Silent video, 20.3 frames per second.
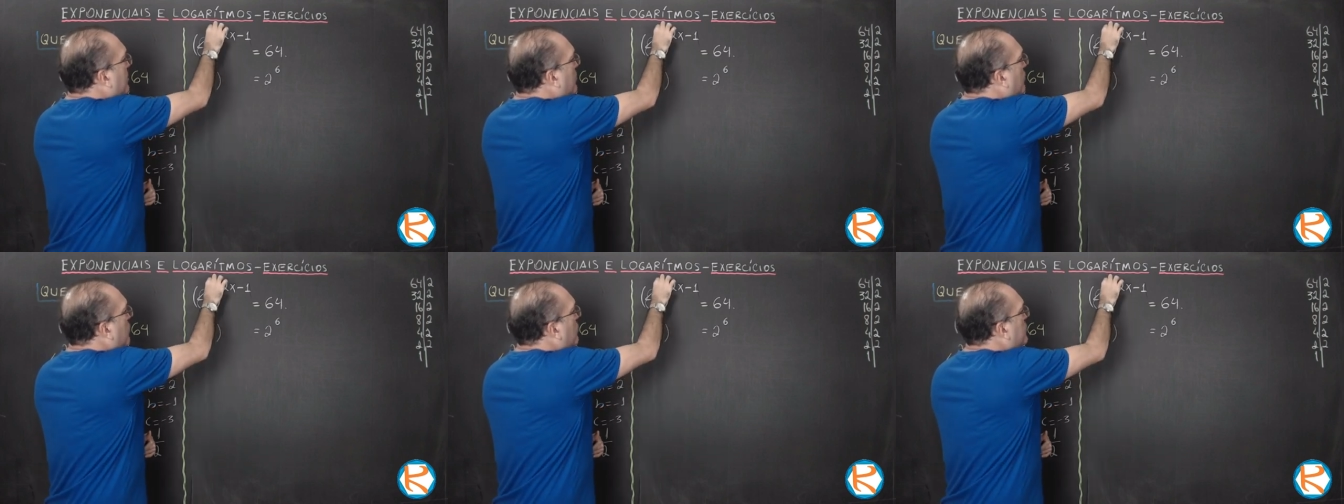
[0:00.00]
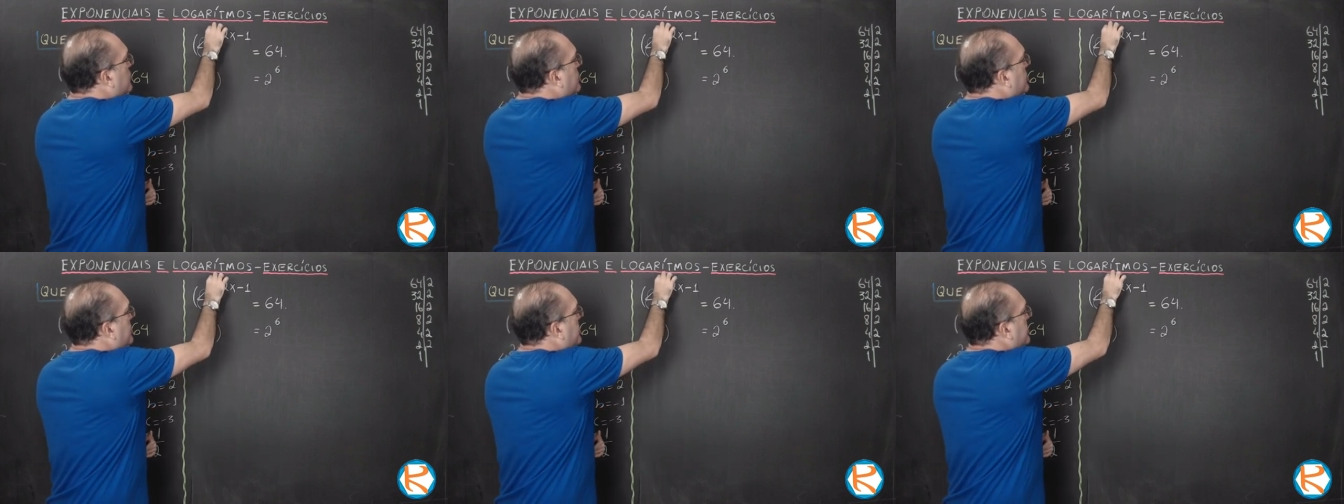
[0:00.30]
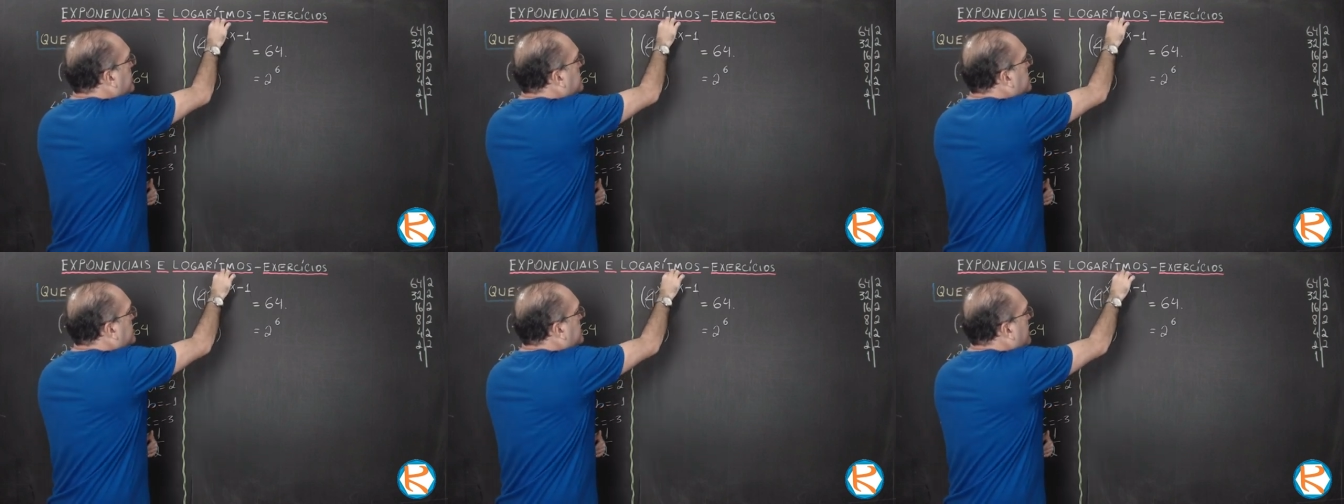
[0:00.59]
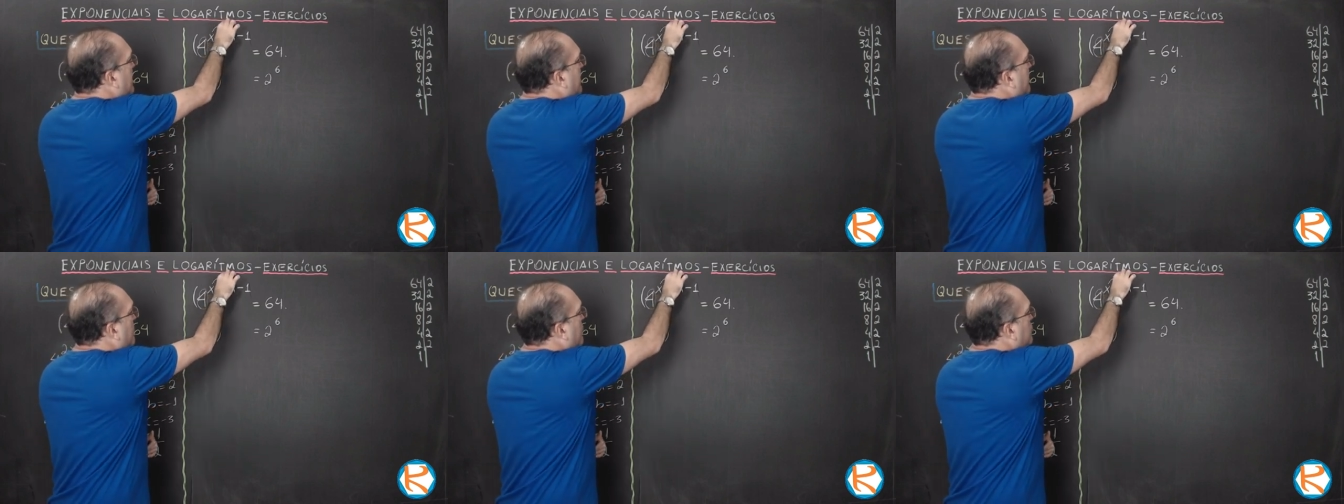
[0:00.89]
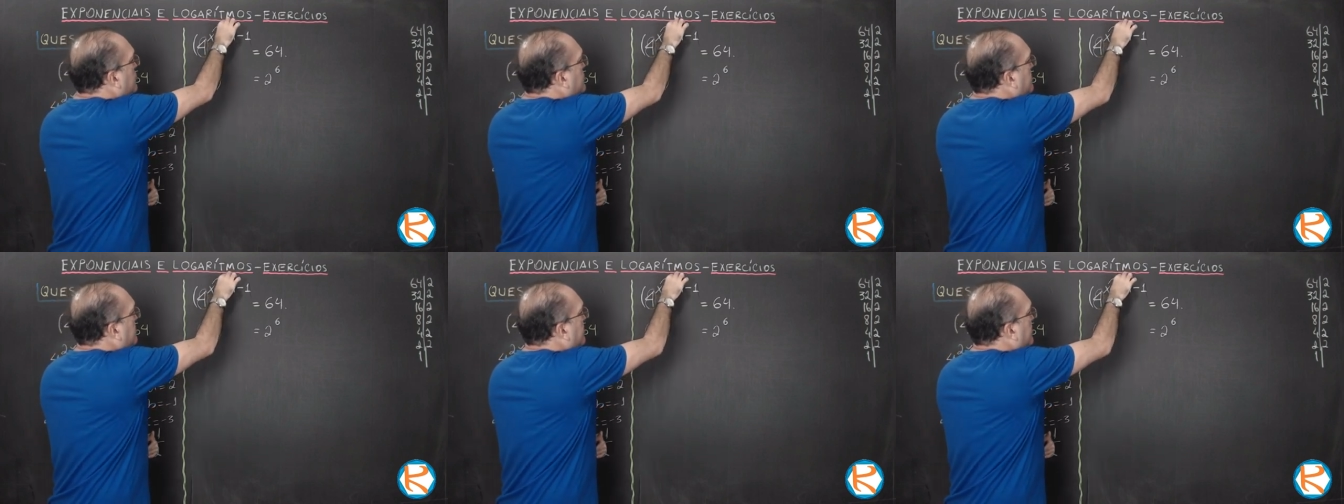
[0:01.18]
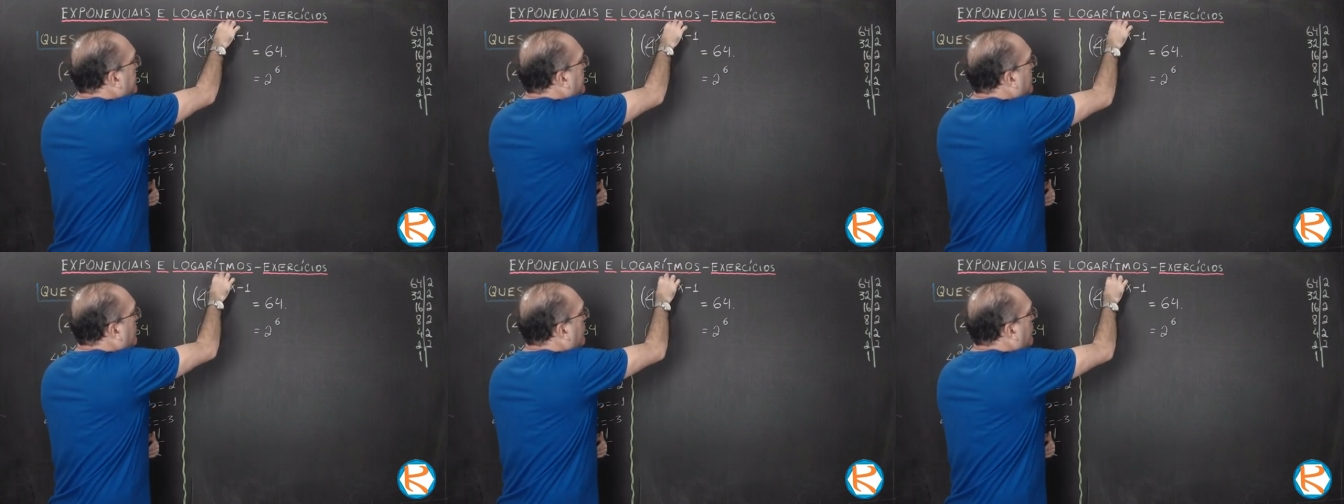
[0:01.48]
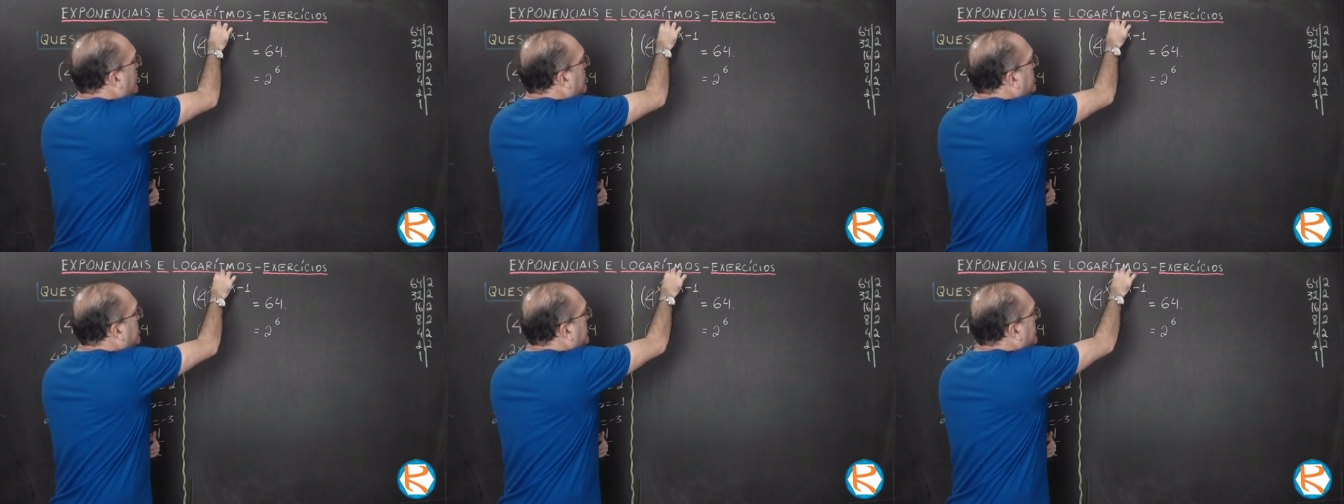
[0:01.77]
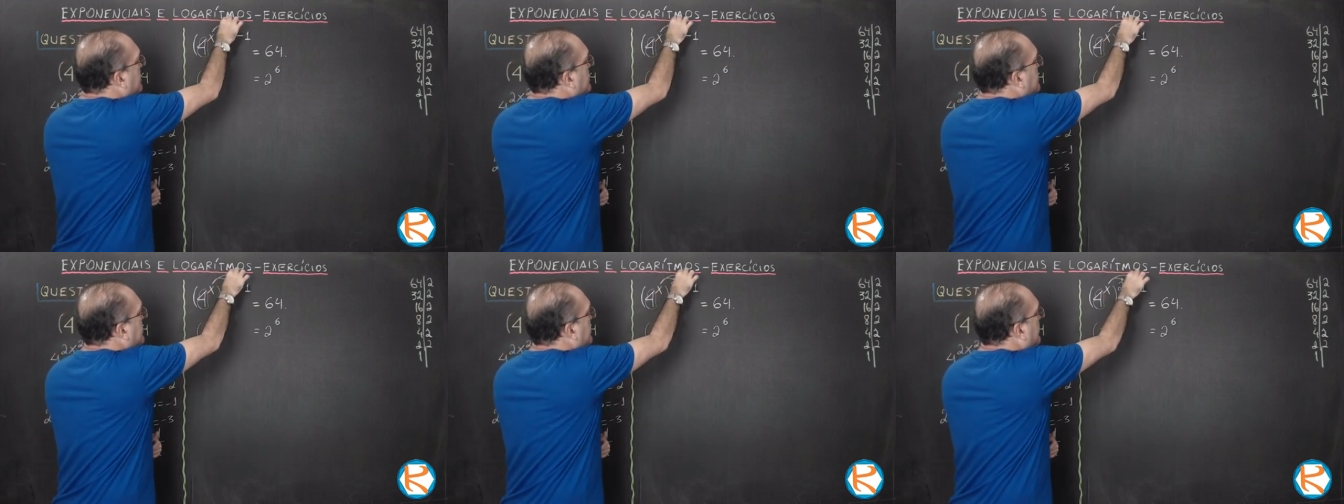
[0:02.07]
o x já multiplica o 2x e